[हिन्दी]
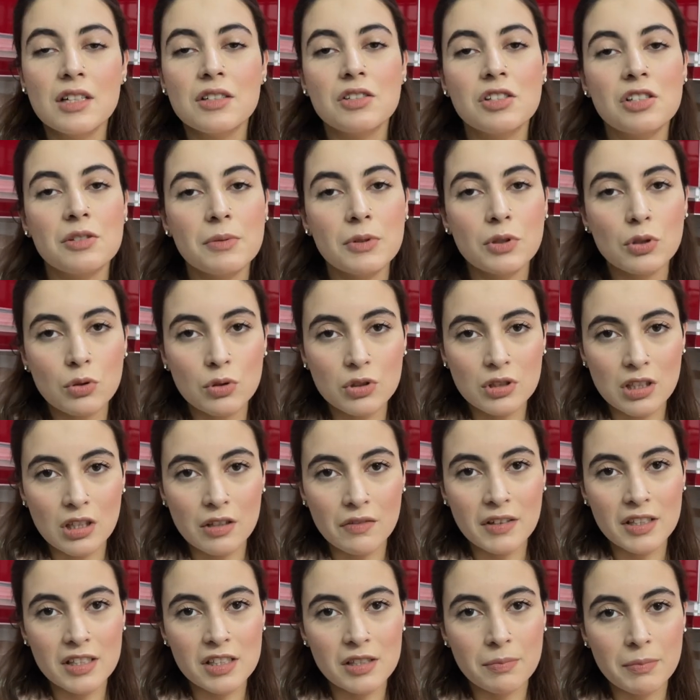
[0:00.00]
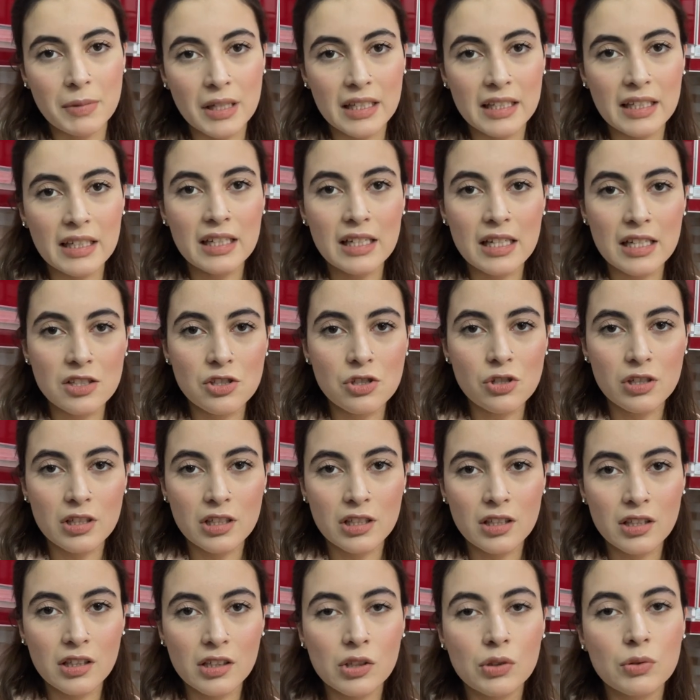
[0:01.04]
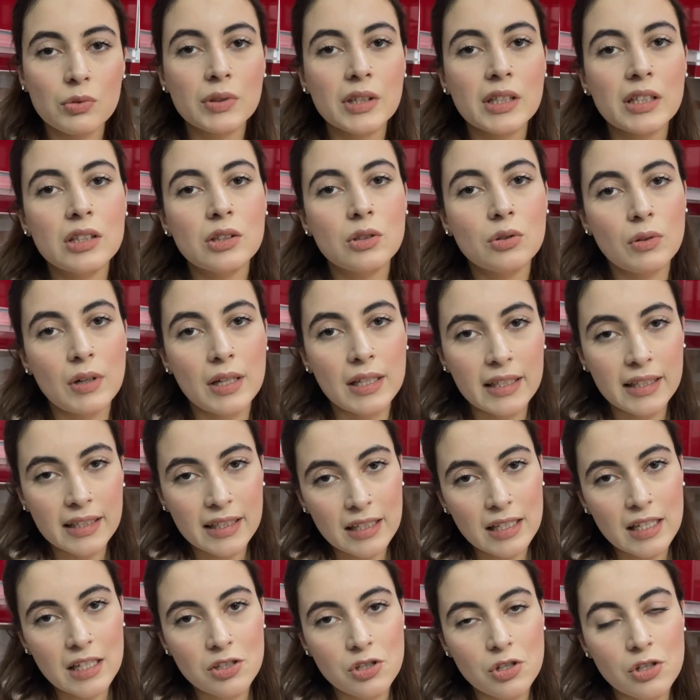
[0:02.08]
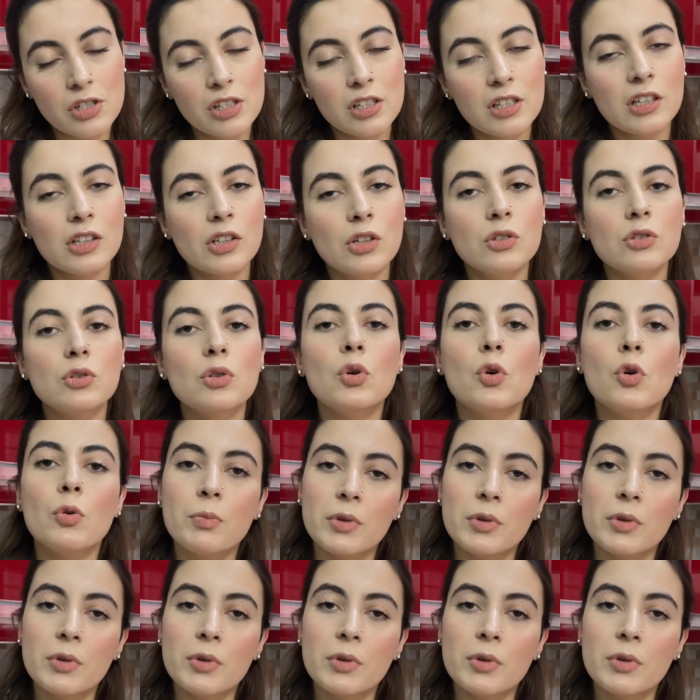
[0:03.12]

जिसमें दो सर्विंग्स मेरी लंच और डिनर की होंगी दो अली के लंच और डिनर की और दो